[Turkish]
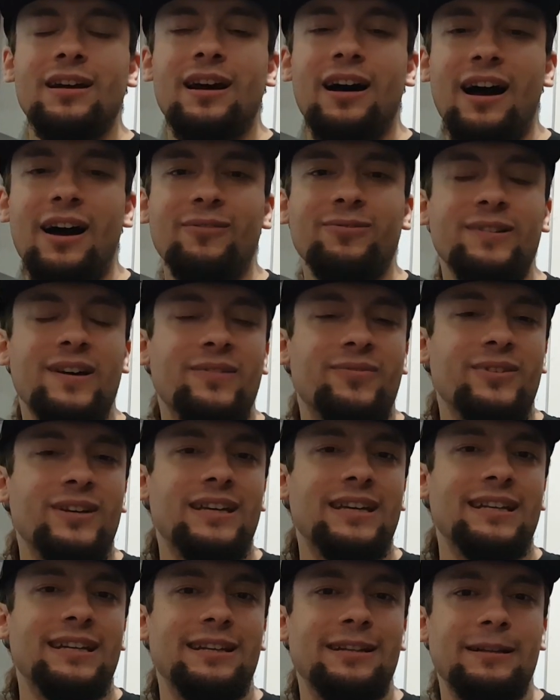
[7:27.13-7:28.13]
Half-Life
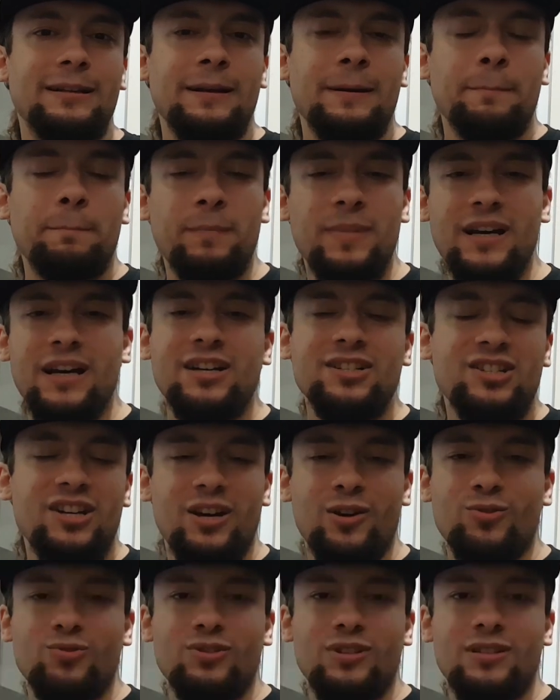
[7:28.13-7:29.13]
2'nin birkaç
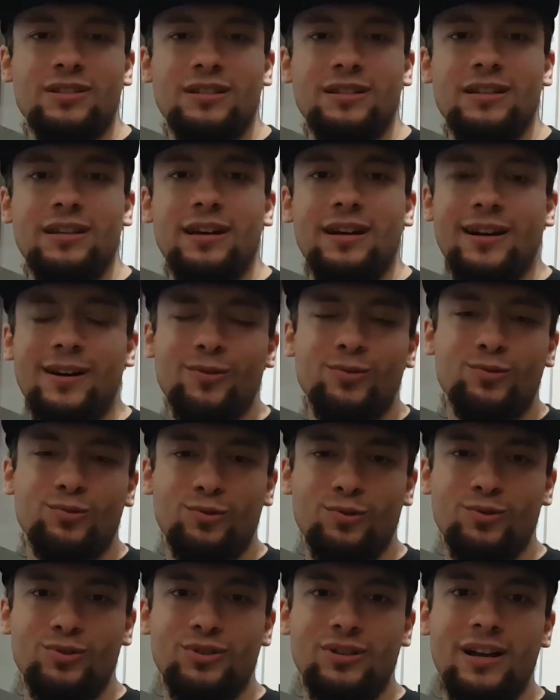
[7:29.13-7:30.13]
ay öncesinde
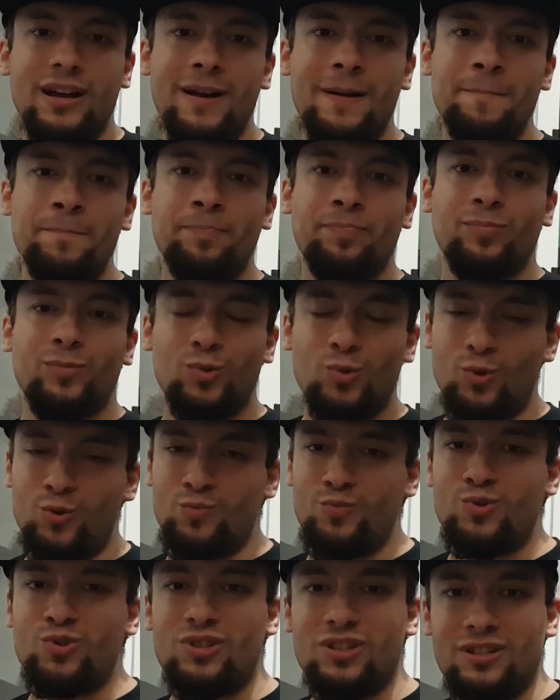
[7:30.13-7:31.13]
Ağustos'ta
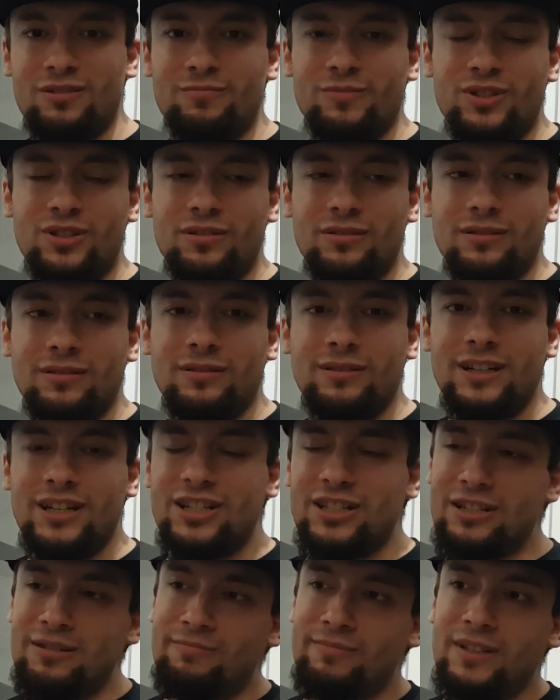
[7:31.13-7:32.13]
Doom 3 çıkmıştı. E
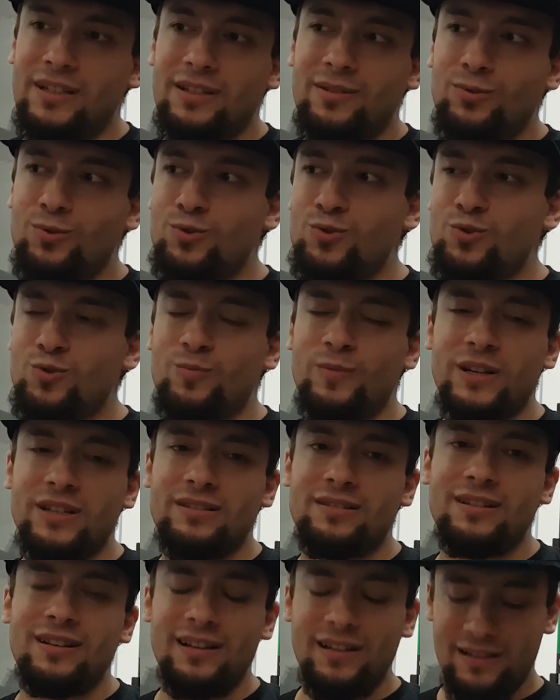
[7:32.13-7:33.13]
şimdi 13
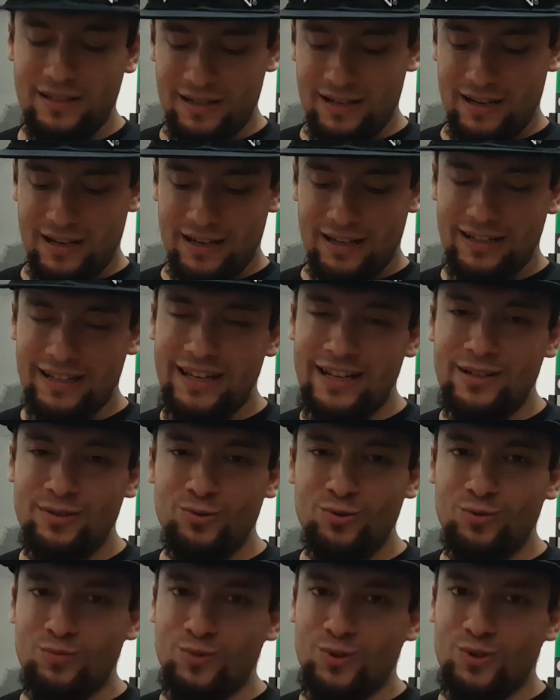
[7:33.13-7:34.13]
Mayıs'ta yeni
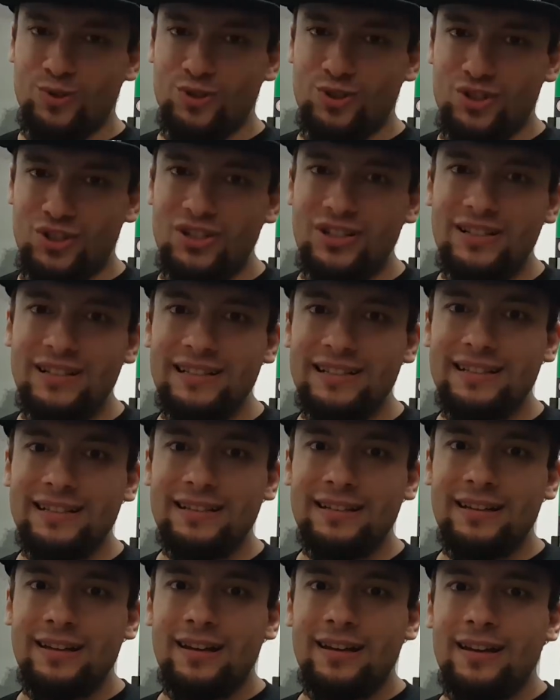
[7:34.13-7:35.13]
Doom oyunu çıktı.
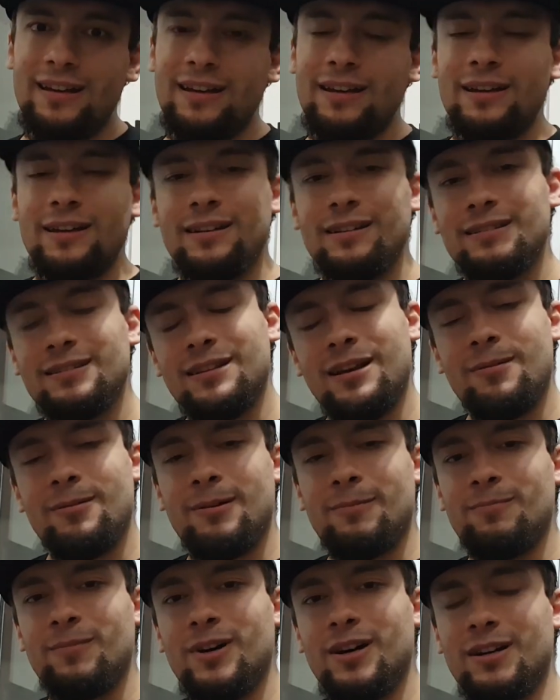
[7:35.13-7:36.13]

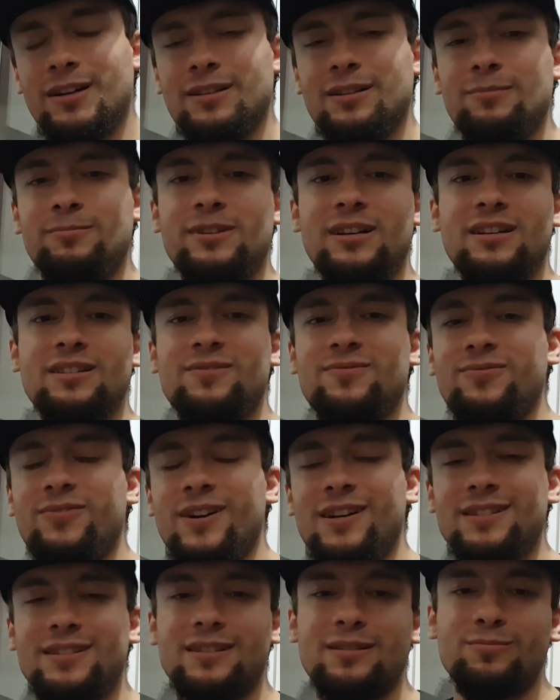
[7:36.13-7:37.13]
Tamam arada biraz
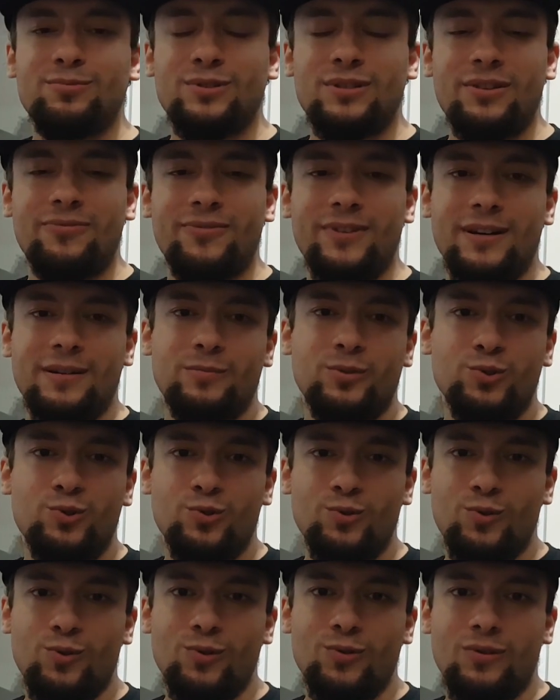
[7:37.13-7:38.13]
fazla bu sefer
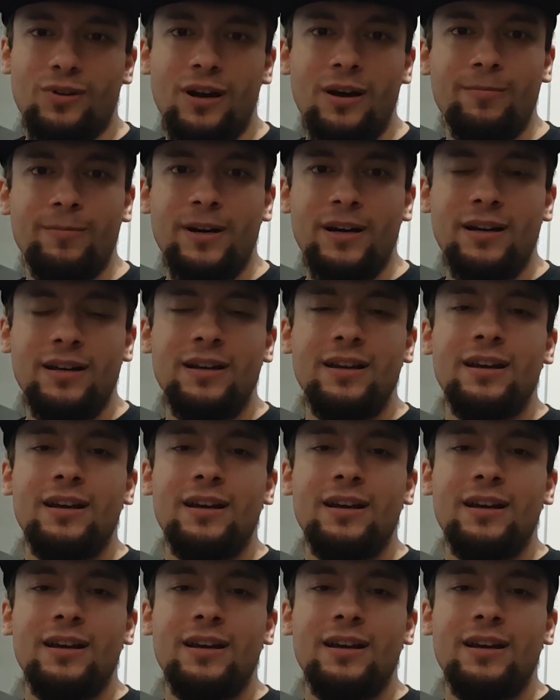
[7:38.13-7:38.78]
boşluk oldu ama